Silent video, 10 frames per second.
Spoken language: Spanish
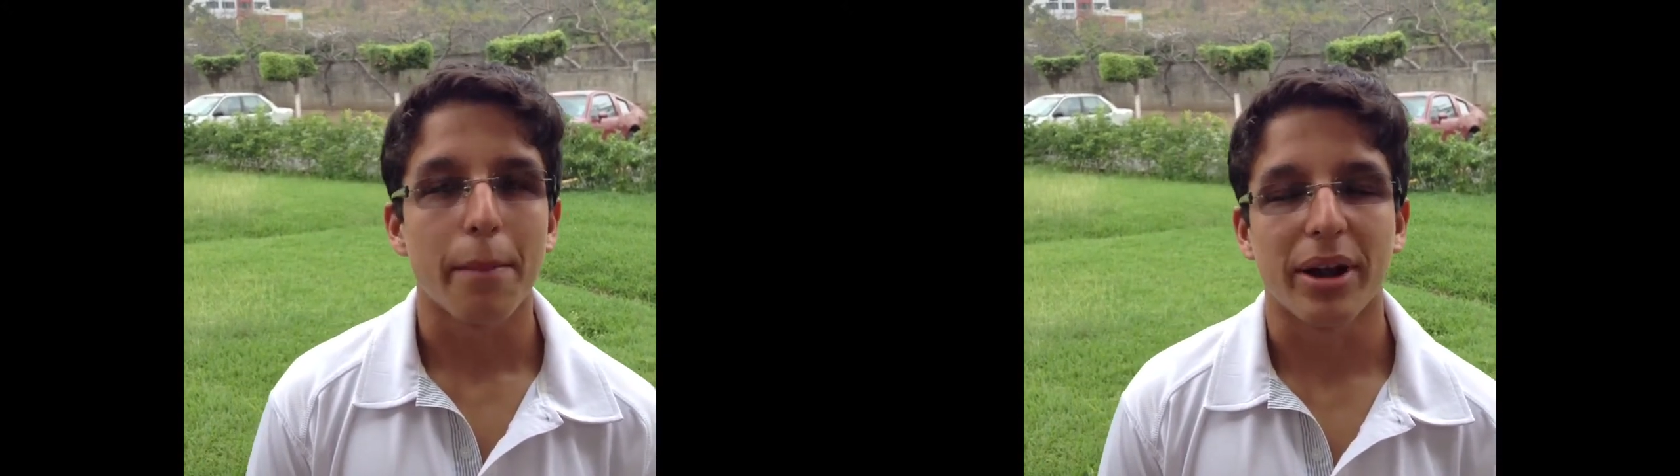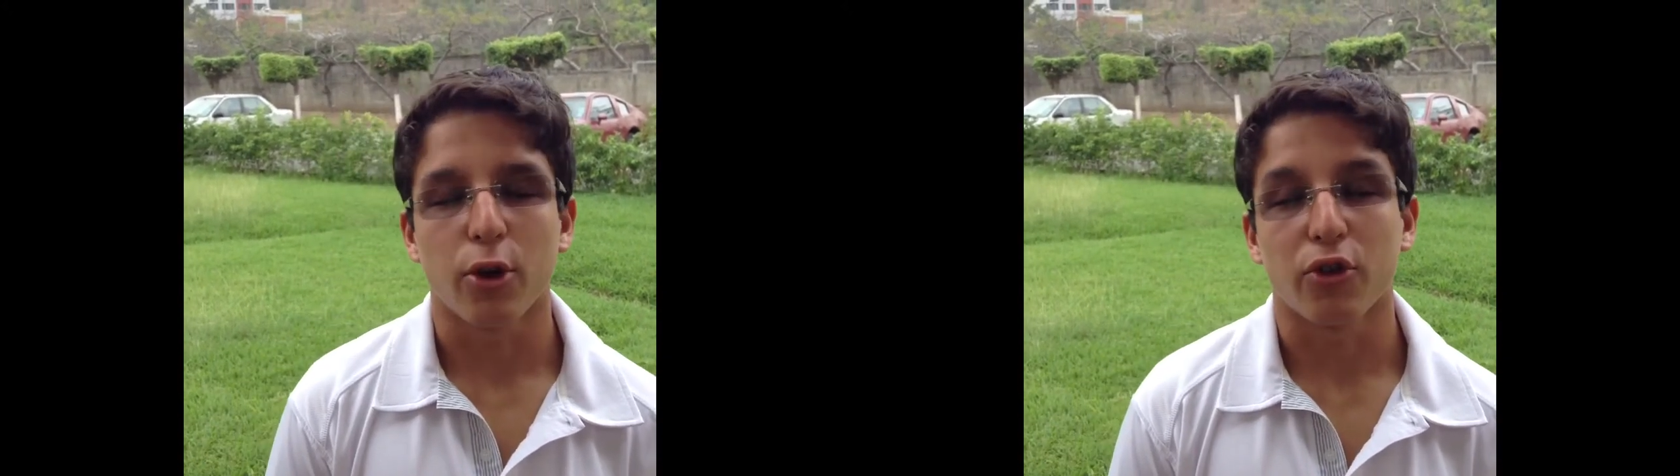
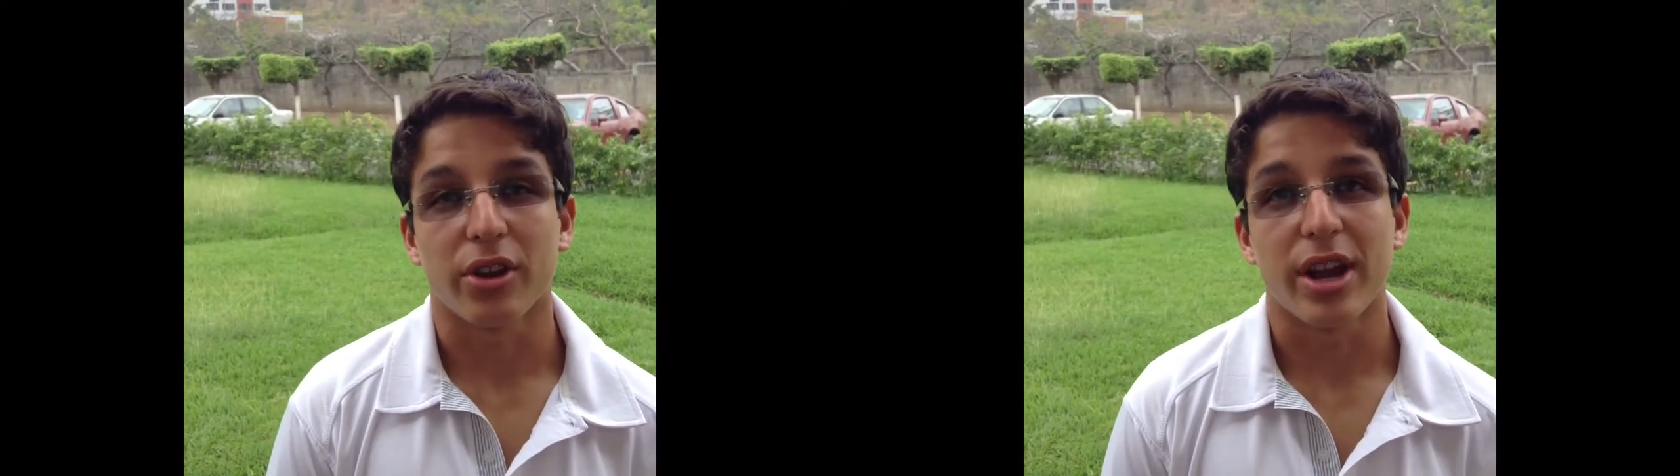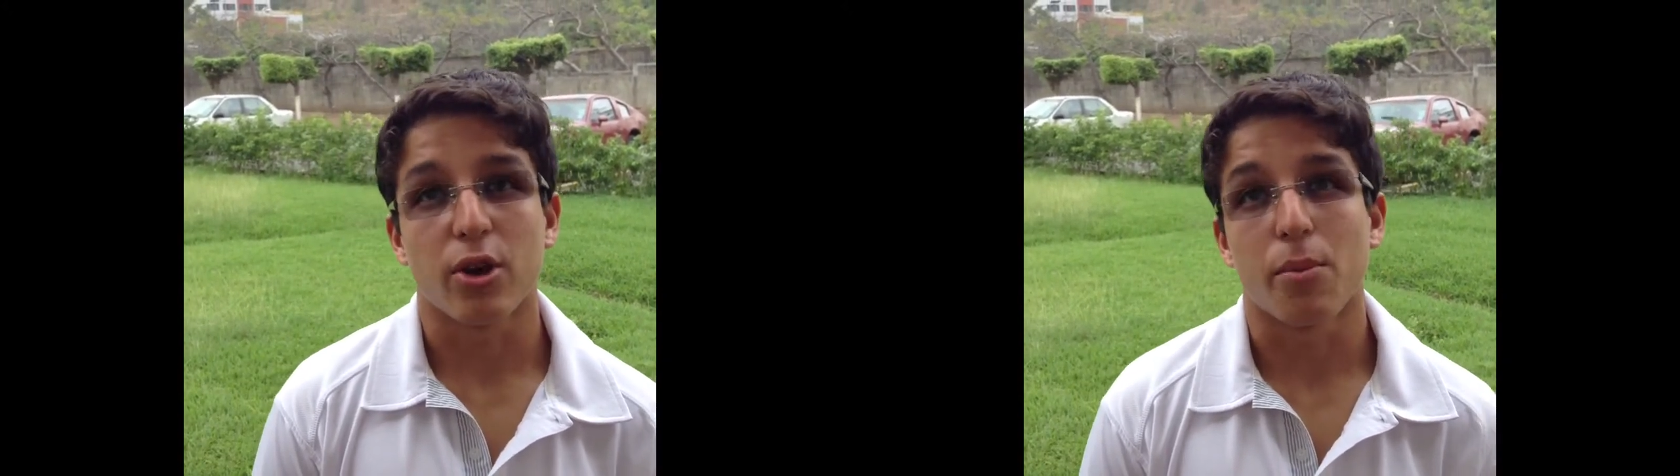para
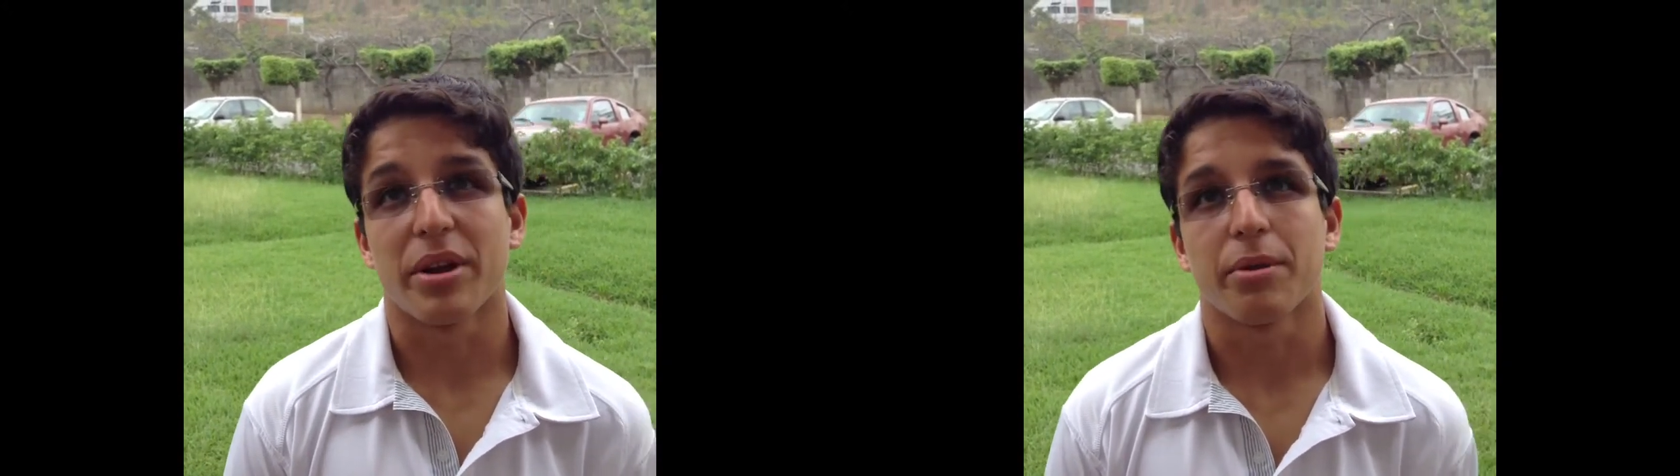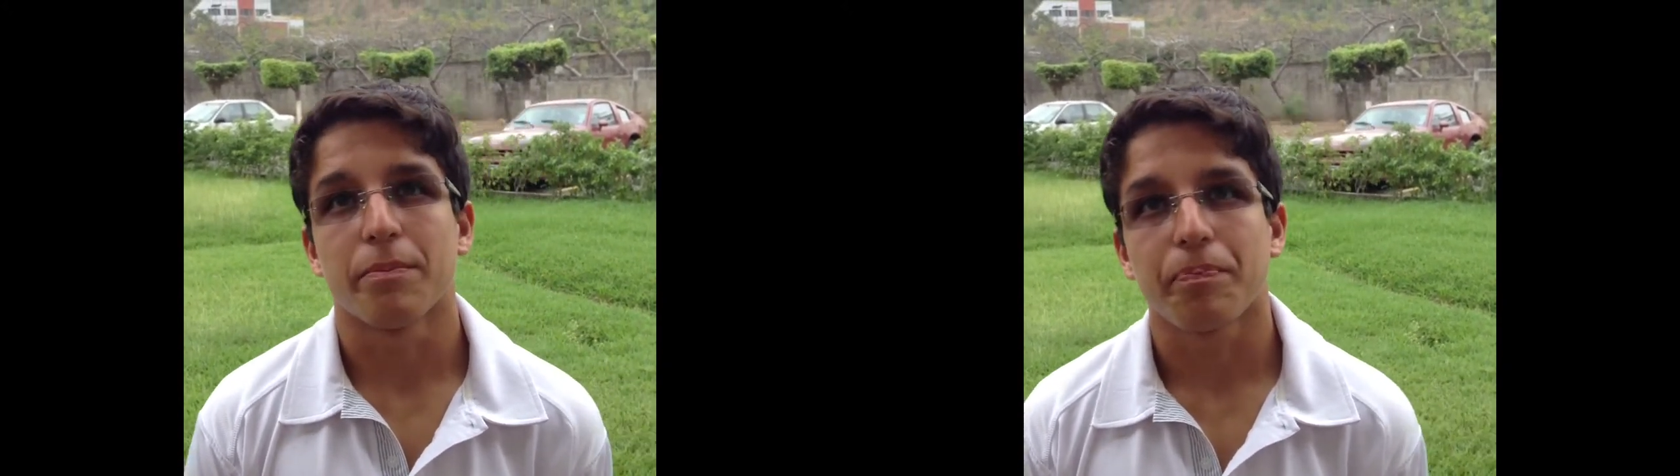cocinar y
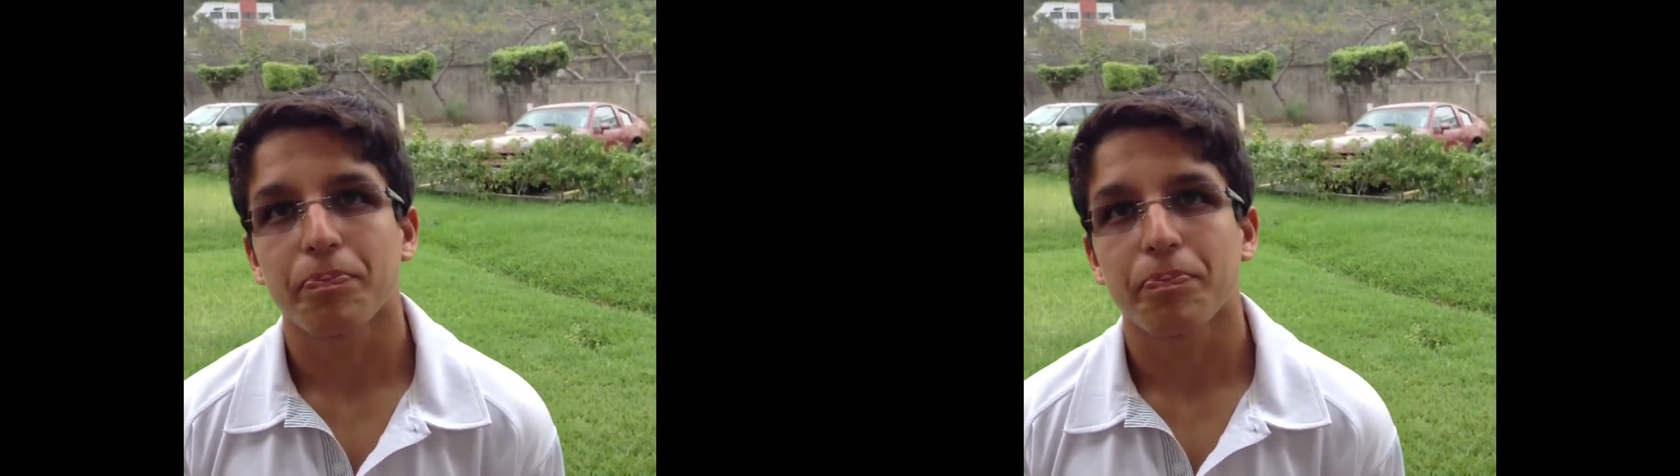comer.